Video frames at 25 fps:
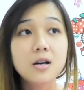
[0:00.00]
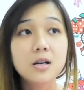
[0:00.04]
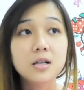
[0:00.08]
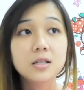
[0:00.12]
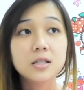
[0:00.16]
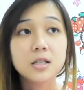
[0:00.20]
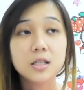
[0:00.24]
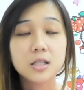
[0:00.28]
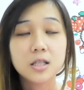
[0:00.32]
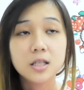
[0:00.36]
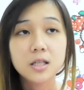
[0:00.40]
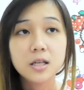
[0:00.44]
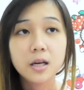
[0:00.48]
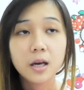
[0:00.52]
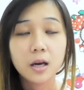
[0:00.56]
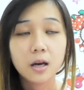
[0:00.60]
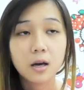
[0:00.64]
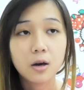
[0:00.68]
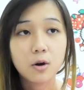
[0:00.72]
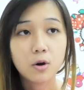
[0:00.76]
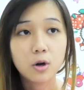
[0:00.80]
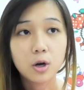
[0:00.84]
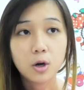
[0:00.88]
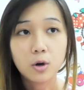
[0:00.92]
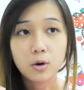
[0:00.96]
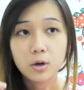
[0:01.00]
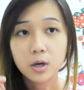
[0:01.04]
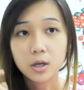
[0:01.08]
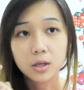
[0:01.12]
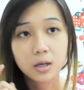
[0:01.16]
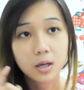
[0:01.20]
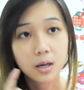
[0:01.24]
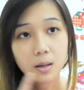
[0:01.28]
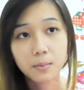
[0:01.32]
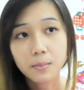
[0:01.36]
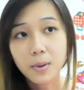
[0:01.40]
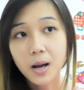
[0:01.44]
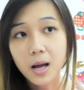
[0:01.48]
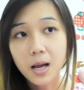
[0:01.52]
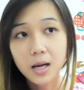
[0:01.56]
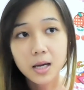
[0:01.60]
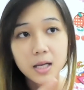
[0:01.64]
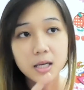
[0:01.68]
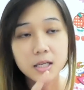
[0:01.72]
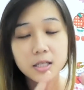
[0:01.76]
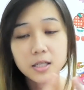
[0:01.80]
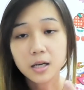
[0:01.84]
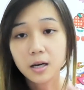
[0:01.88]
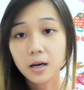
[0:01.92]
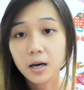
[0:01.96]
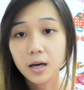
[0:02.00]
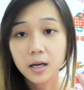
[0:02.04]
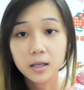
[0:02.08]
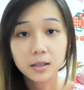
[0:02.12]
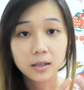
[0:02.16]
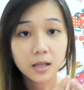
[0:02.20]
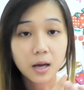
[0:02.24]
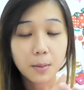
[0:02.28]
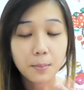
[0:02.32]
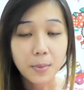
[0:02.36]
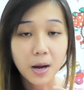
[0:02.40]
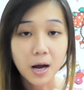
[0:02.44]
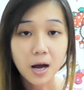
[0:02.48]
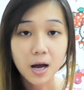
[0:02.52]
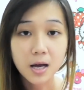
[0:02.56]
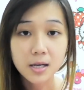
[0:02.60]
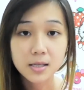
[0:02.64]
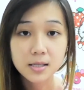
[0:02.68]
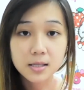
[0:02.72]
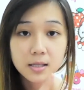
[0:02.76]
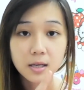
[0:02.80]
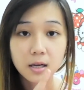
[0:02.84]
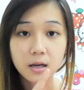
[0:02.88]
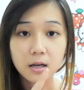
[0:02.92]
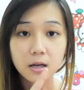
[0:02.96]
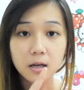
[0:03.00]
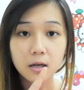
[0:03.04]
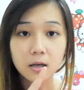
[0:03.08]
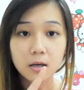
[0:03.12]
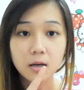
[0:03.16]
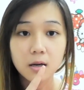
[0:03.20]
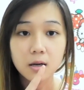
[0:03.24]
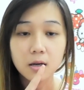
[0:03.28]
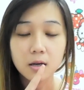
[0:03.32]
Jadi kayak orang-orang dari Bali, Jakarta, Makassar,